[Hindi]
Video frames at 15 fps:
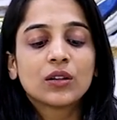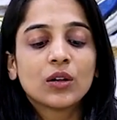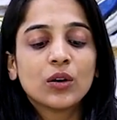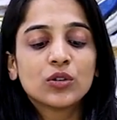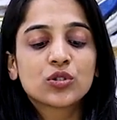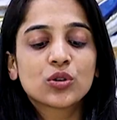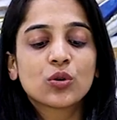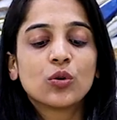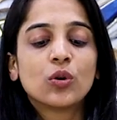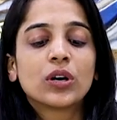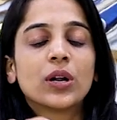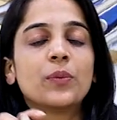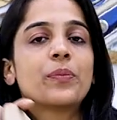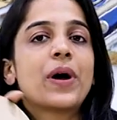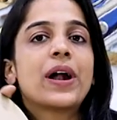तो जो
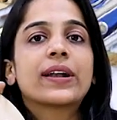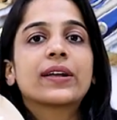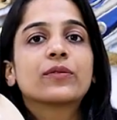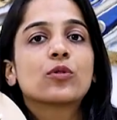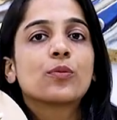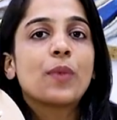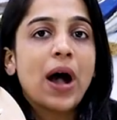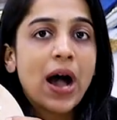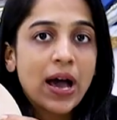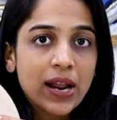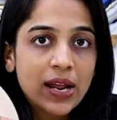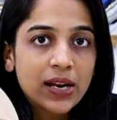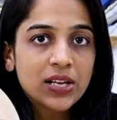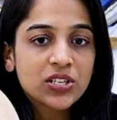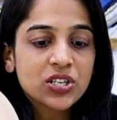गोल्डन पार्ट है वो
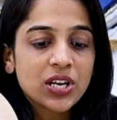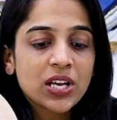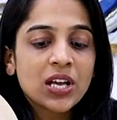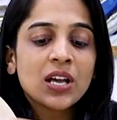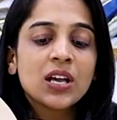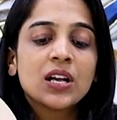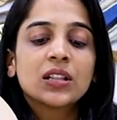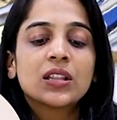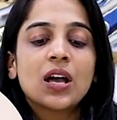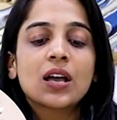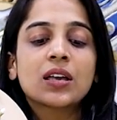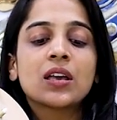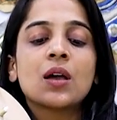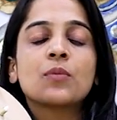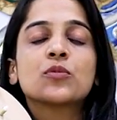बाहर आना चाहिए
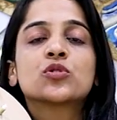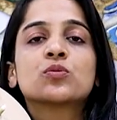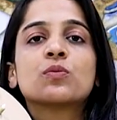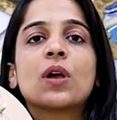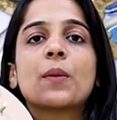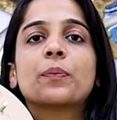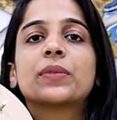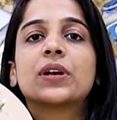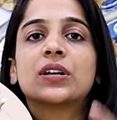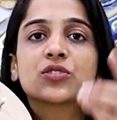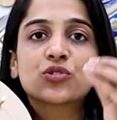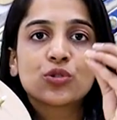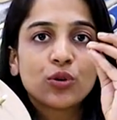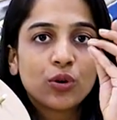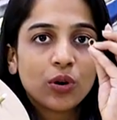ताकि हम उसमें अपना
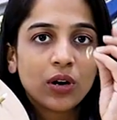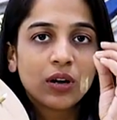जो